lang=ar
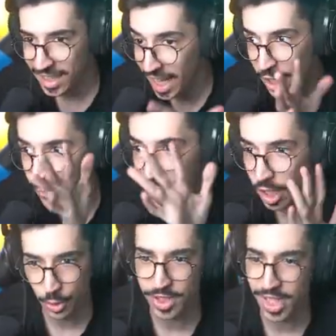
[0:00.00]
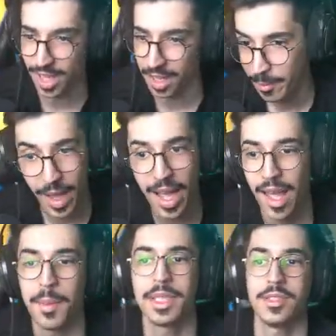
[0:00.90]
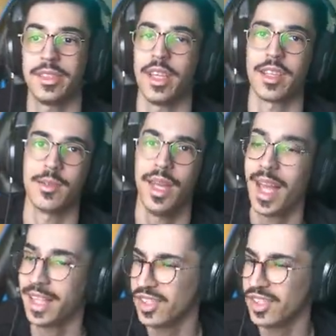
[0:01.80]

حرفيا وش صاير ما ما ادري ايش صاير ما ادري ايش